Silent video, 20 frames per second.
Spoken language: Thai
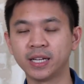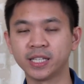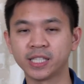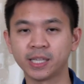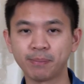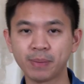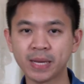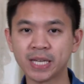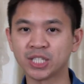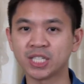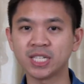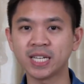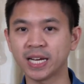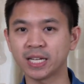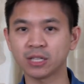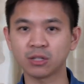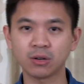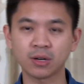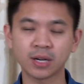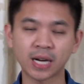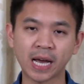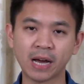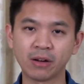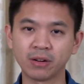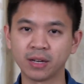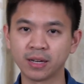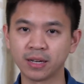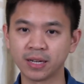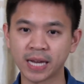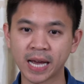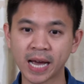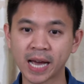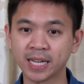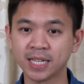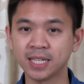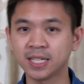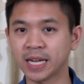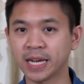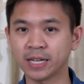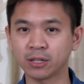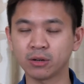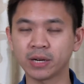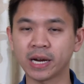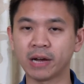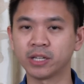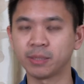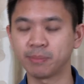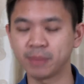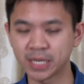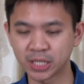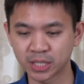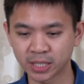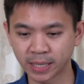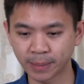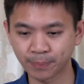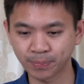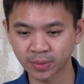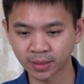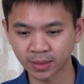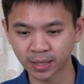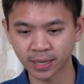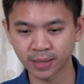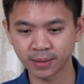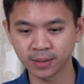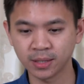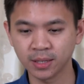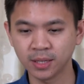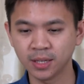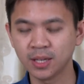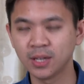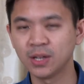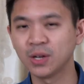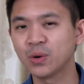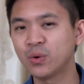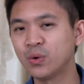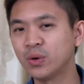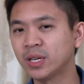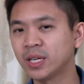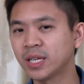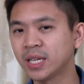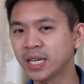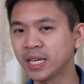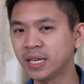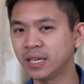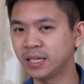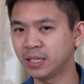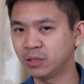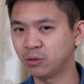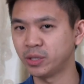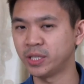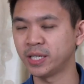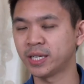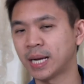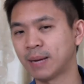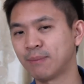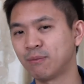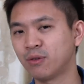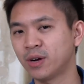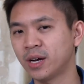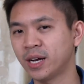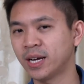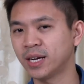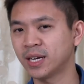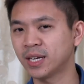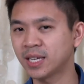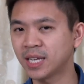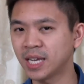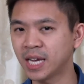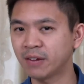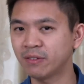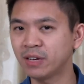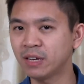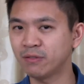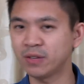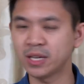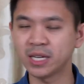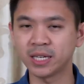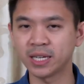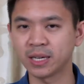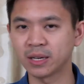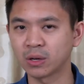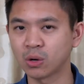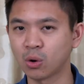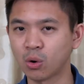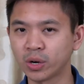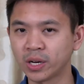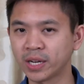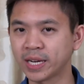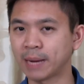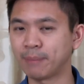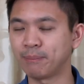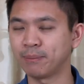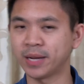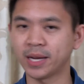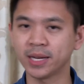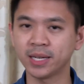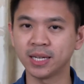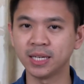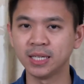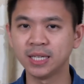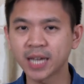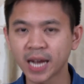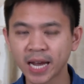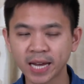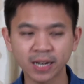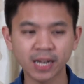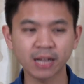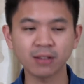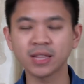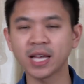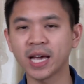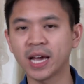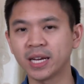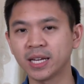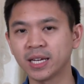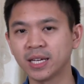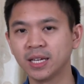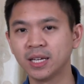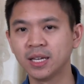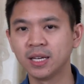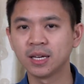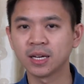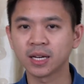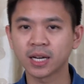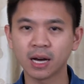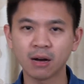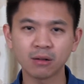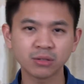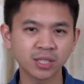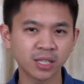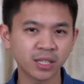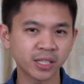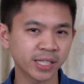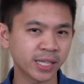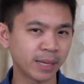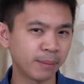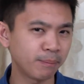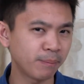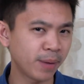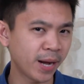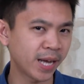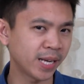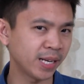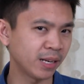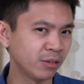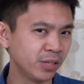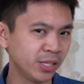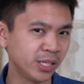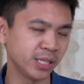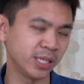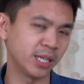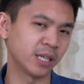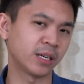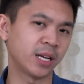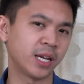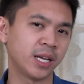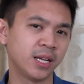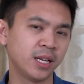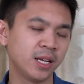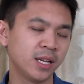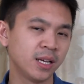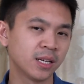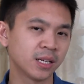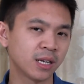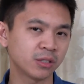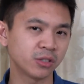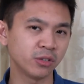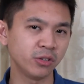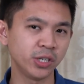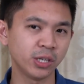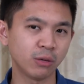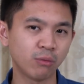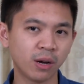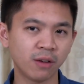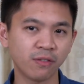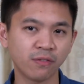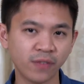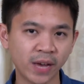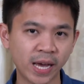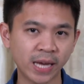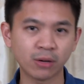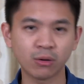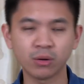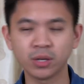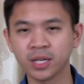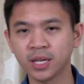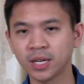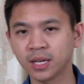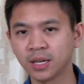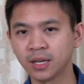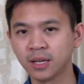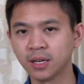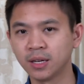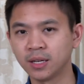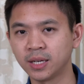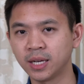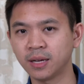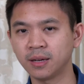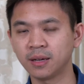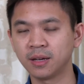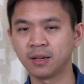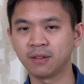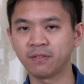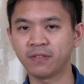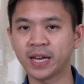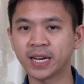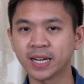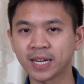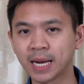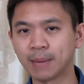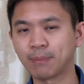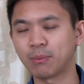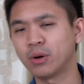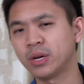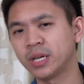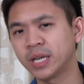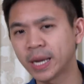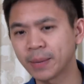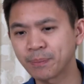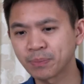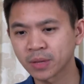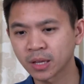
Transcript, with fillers: สปีชที่นายต้องกล่าวเนี่ยงานที่นายต้องกล่าวสปีชเนี่ยนะคุณคิดดูสิครับว่าแกรี่ วี เนี่ยคนระดับนั้นหรือใครก็แล้วแต่เนี่ยเขาจะสัมผัสแล้วรู้สึกยังไงเขาจะรู้สึกว่าแฟนคนนี้นะแฟนคลับคนนี้